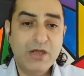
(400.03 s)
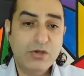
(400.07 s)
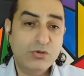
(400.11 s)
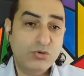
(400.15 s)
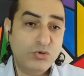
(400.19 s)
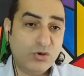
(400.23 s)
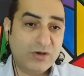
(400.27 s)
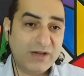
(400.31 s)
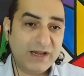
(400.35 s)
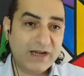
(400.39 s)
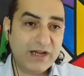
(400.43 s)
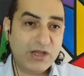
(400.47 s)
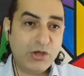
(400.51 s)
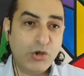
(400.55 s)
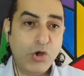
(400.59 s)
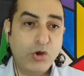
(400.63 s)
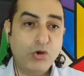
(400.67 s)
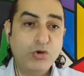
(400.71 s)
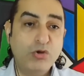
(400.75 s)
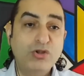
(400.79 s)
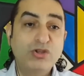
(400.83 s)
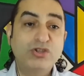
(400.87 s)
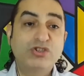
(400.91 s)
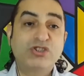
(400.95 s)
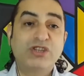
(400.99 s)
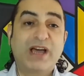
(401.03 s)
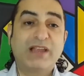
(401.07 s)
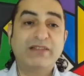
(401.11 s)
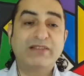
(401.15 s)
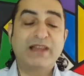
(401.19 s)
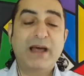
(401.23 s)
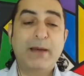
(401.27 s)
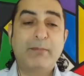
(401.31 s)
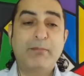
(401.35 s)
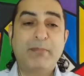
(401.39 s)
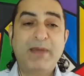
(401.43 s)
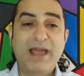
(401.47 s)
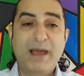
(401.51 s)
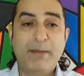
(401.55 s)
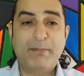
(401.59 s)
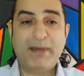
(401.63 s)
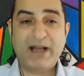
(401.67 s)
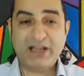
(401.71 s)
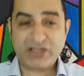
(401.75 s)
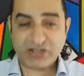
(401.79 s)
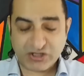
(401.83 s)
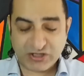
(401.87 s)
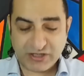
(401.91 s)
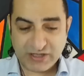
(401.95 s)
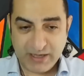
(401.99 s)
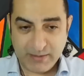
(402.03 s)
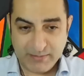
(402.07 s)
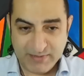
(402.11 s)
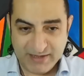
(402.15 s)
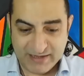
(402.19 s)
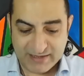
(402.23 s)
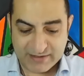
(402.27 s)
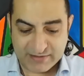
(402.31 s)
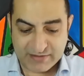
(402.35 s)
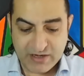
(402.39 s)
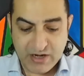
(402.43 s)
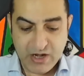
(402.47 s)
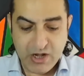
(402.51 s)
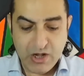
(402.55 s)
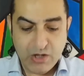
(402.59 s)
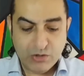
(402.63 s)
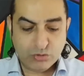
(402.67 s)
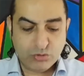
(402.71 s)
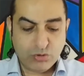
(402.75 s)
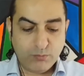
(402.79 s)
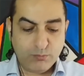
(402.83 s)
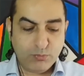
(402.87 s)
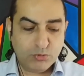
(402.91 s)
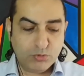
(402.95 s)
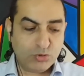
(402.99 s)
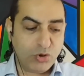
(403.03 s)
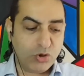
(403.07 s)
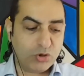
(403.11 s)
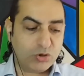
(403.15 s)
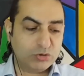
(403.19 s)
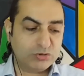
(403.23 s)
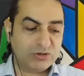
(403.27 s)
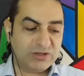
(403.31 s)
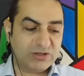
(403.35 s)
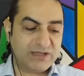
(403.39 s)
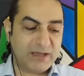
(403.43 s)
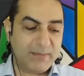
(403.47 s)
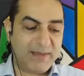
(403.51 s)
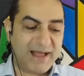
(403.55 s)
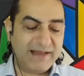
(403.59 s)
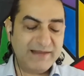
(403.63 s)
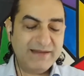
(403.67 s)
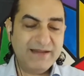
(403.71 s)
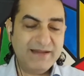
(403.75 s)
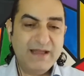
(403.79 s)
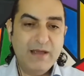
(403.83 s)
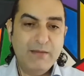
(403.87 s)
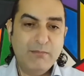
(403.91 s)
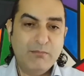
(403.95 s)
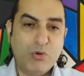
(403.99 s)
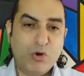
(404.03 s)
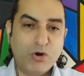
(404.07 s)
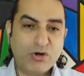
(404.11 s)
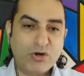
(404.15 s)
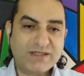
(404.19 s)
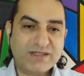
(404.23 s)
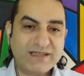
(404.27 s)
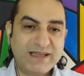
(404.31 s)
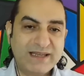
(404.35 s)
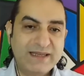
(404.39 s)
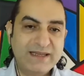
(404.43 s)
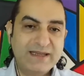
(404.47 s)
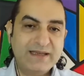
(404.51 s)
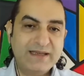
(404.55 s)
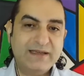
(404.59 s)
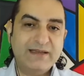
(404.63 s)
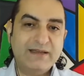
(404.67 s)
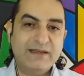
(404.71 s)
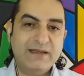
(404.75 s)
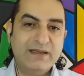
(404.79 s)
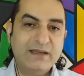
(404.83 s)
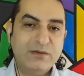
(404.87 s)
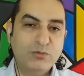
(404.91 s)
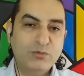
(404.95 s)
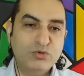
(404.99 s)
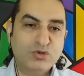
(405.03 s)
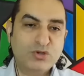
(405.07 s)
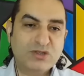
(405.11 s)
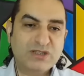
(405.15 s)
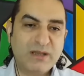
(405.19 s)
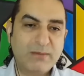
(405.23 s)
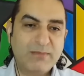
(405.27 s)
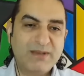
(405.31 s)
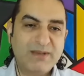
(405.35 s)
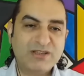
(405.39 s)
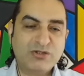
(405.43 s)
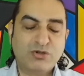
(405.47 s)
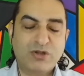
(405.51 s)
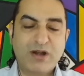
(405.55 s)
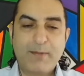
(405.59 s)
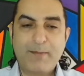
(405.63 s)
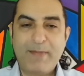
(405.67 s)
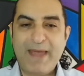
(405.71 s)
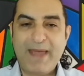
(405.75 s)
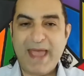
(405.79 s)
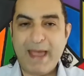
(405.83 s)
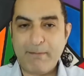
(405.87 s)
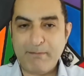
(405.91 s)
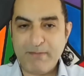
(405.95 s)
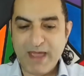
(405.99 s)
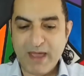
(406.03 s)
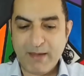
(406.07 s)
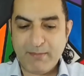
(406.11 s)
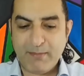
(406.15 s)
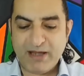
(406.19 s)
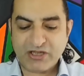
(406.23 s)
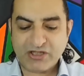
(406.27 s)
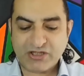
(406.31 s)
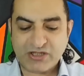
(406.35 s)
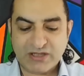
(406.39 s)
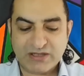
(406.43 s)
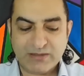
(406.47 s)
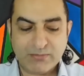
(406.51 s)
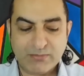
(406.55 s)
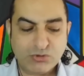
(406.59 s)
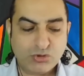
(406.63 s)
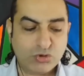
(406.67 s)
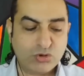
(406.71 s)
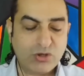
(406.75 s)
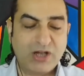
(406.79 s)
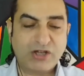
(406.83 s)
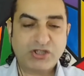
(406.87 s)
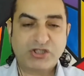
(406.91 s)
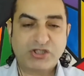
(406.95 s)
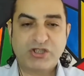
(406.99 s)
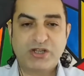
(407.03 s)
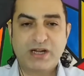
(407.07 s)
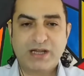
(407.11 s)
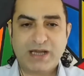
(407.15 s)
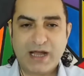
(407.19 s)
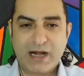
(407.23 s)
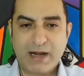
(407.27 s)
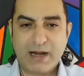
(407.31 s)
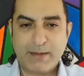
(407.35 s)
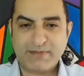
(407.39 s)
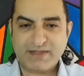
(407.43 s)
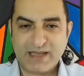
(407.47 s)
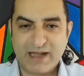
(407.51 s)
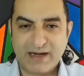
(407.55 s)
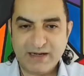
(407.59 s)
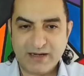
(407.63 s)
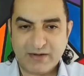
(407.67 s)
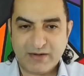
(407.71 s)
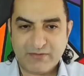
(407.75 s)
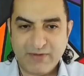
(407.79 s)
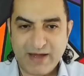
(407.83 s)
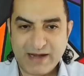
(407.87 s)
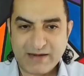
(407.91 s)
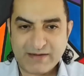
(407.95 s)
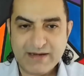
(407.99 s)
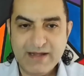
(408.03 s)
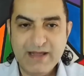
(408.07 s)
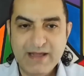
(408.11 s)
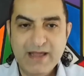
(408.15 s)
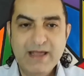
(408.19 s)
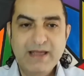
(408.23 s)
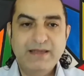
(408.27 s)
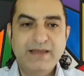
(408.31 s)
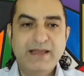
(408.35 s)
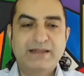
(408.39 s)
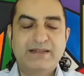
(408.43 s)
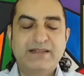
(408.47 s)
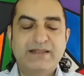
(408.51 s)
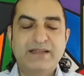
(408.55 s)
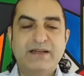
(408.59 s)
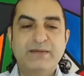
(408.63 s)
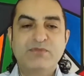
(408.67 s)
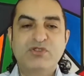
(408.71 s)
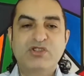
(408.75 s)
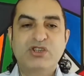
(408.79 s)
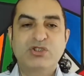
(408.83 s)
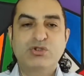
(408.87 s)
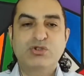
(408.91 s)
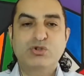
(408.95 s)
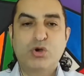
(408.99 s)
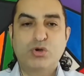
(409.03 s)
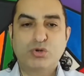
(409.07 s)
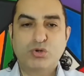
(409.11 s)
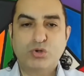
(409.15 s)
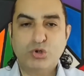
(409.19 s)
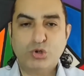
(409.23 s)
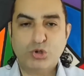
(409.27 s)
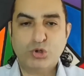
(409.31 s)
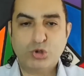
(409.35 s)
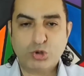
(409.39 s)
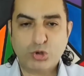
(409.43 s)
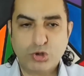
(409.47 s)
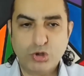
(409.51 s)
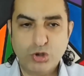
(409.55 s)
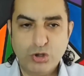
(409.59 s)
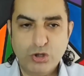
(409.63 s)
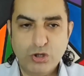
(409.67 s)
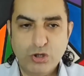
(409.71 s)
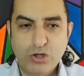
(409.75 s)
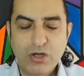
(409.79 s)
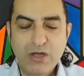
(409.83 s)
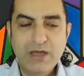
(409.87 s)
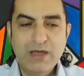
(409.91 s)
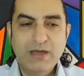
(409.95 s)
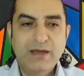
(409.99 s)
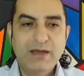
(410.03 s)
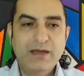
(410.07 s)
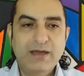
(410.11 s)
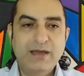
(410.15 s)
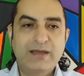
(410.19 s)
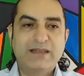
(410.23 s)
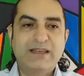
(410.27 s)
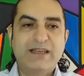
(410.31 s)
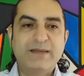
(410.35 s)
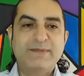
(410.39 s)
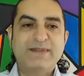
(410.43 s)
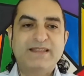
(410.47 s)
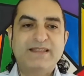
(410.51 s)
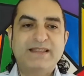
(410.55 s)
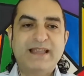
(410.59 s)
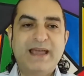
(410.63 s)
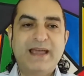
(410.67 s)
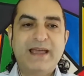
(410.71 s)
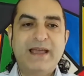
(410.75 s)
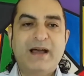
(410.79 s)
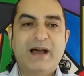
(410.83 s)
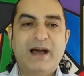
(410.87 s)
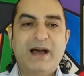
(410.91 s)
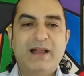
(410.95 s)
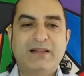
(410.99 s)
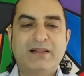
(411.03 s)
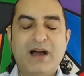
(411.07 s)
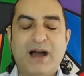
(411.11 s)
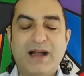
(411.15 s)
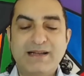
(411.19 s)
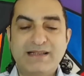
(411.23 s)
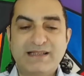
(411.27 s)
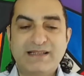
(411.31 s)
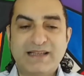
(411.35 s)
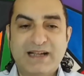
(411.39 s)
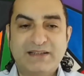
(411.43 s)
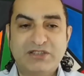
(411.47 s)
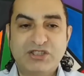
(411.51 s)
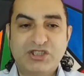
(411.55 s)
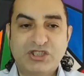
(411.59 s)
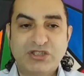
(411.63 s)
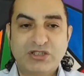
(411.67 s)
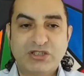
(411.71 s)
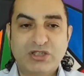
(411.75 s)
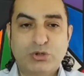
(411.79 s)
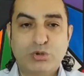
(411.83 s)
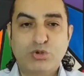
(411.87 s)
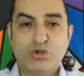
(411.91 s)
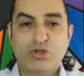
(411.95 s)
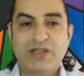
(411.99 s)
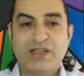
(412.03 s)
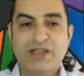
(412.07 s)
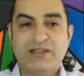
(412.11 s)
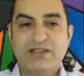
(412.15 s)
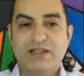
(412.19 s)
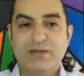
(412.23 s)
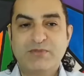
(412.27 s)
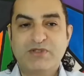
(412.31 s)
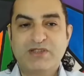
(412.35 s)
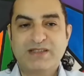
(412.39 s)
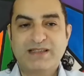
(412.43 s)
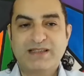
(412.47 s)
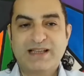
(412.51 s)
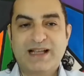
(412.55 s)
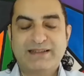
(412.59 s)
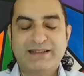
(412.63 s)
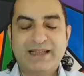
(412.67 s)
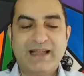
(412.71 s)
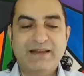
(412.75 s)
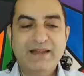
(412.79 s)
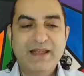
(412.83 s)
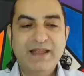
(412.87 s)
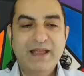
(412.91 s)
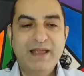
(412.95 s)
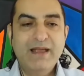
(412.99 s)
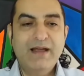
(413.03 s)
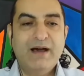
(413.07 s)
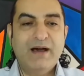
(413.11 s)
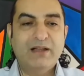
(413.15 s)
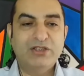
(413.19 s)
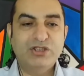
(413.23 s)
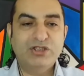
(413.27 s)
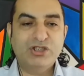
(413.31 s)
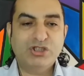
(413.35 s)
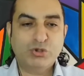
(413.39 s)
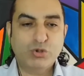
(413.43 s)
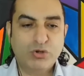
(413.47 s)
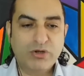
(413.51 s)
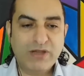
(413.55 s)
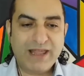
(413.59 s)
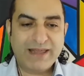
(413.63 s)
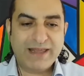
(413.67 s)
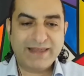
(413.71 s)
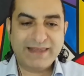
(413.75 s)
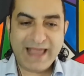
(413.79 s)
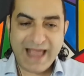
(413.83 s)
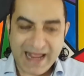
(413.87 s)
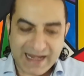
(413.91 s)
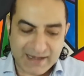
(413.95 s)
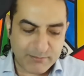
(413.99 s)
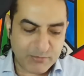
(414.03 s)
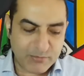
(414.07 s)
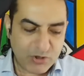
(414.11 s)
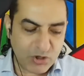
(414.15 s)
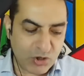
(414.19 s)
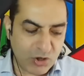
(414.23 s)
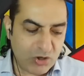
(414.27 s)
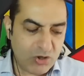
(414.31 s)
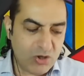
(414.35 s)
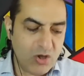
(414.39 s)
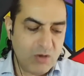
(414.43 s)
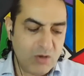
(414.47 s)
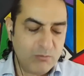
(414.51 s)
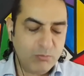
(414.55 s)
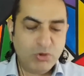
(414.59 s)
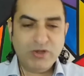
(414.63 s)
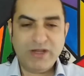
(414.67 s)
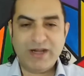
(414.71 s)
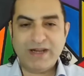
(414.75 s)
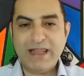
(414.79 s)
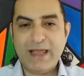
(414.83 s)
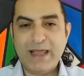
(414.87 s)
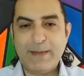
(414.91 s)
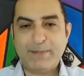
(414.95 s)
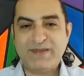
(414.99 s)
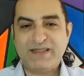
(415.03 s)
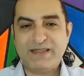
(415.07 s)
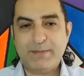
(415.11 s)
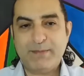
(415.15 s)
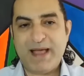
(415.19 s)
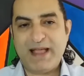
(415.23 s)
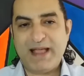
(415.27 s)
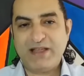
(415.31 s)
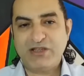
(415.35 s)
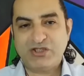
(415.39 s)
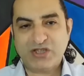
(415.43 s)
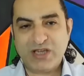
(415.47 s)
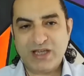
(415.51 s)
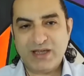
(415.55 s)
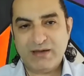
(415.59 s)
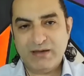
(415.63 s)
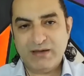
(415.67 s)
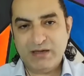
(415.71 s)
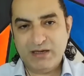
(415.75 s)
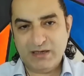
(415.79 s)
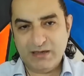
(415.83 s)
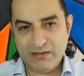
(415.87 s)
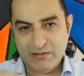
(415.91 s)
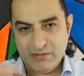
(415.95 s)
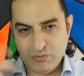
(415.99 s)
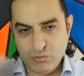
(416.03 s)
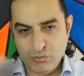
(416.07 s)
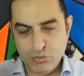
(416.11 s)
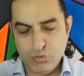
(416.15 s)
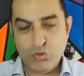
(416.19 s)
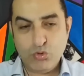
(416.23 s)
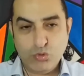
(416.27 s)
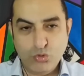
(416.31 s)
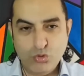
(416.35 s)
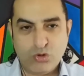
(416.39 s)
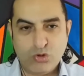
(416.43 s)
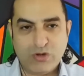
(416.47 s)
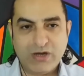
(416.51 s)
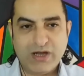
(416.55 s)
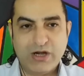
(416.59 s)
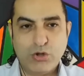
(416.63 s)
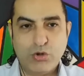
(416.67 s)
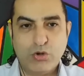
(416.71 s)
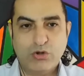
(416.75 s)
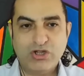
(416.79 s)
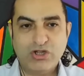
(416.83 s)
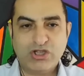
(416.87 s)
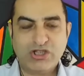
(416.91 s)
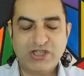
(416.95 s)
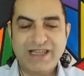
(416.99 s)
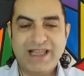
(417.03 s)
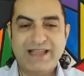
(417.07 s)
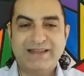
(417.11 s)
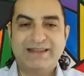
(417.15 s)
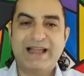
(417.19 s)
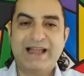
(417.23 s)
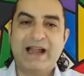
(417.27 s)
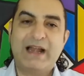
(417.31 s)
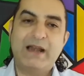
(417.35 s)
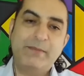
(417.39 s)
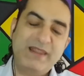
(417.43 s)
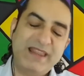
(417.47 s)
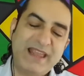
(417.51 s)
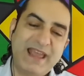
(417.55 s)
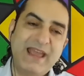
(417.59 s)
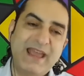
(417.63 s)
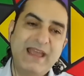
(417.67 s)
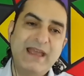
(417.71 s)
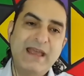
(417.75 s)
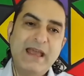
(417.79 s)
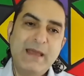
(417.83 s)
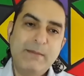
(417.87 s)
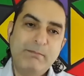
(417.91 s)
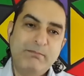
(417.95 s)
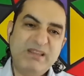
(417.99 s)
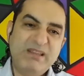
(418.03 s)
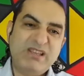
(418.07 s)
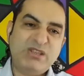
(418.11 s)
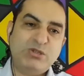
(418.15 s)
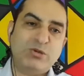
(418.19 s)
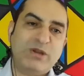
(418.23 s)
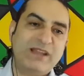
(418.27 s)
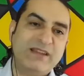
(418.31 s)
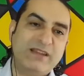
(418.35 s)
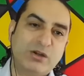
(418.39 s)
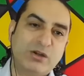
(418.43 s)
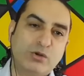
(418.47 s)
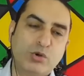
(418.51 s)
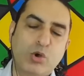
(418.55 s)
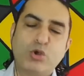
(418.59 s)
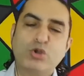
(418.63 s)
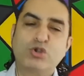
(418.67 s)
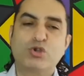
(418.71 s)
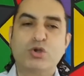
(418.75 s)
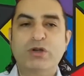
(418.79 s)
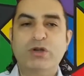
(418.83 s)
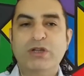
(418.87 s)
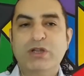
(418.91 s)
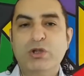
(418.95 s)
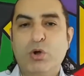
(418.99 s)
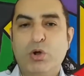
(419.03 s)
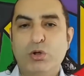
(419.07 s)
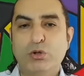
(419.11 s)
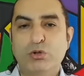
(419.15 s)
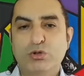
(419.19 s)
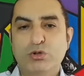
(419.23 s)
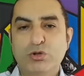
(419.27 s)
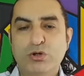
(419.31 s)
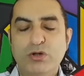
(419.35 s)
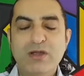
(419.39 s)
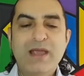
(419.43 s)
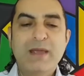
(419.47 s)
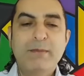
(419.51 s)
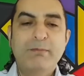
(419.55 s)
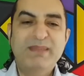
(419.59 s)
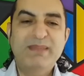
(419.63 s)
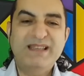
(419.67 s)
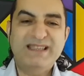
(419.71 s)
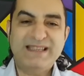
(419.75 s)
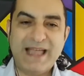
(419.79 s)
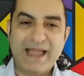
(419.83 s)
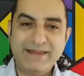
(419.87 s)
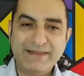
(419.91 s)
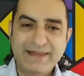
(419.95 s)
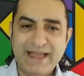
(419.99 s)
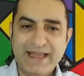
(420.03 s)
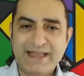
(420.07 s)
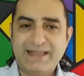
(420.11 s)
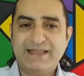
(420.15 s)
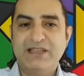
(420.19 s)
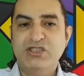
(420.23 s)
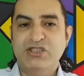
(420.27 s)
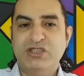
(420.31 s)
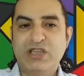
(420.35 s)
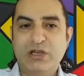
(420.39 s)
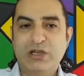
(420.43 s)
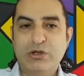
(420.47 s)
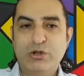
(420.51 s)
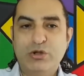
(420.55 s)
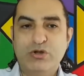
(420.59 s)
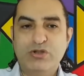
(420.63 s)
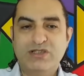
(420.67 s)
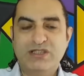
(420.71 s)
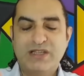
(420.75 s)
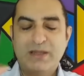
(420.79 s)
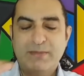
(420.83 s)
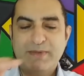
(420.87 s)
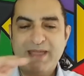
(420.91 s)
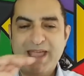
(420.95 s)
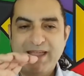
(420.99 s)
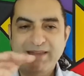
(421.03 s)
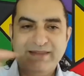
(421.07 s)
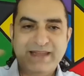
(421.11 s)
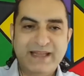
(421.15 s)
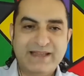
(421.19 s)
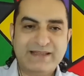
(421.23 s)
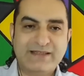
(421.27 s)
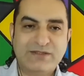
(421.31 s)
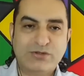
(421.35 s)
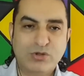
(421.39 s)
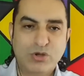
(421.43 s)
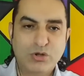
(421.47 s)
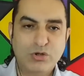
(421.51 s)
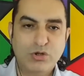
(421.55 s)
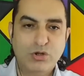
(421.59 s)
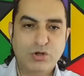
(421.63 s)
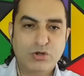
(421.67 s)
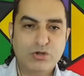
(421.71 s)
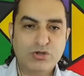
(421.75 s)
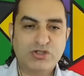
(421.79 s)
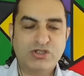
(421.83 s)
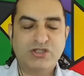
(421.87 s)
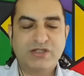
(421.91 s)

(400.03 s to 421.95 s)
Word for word: yukarı yönlü canlanmaya başlayabilir. Bu doğrultuda ben borsayı uzun zaman sonra beğenmeye başladım. Çünkü aşırı karamsarlık var. Yatırımcı çok küstü. E, kimse halka arzlar dışında küçük yatırımcı zaten alış yönüne gelmiyor. Bunların hepsi bence e, yukarı yön için yeterli. Bir de bir süredir konsolide oldu. Biz endeks inceliyoruz tabii. Endeks söylüyoruz.